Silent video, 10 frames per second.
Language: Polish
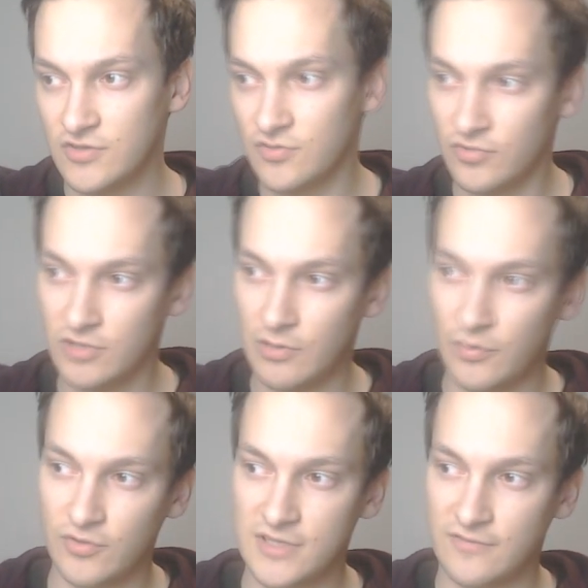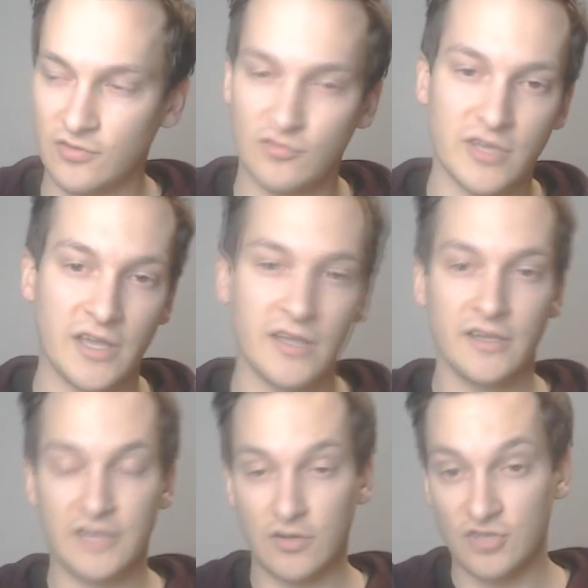Subuję, łapkuję, dzwonkuję,
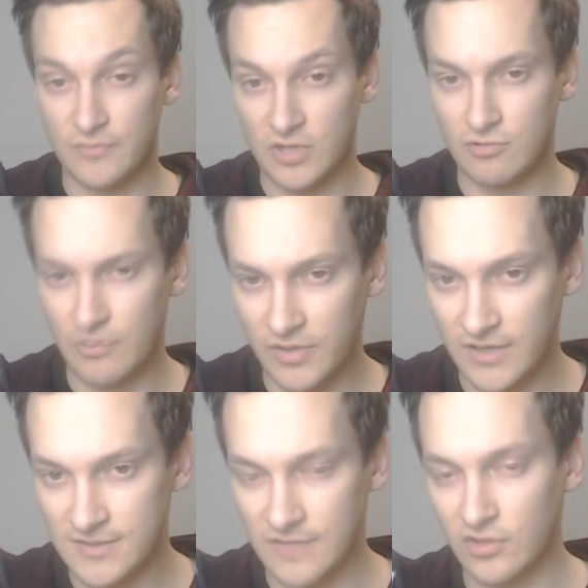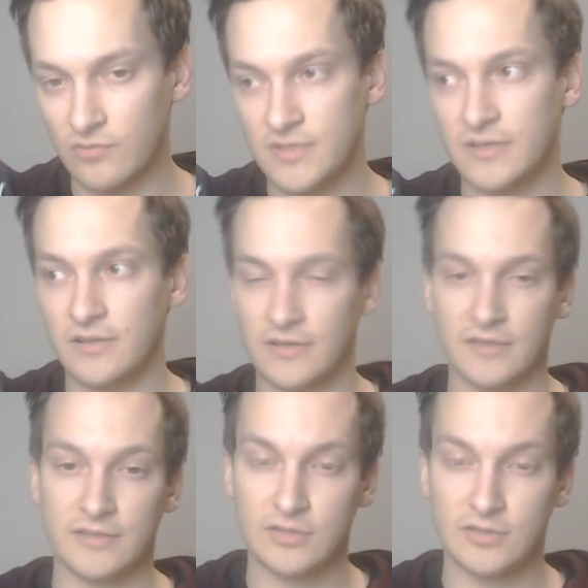Jako, że masz łapkę, zostawiono mi e,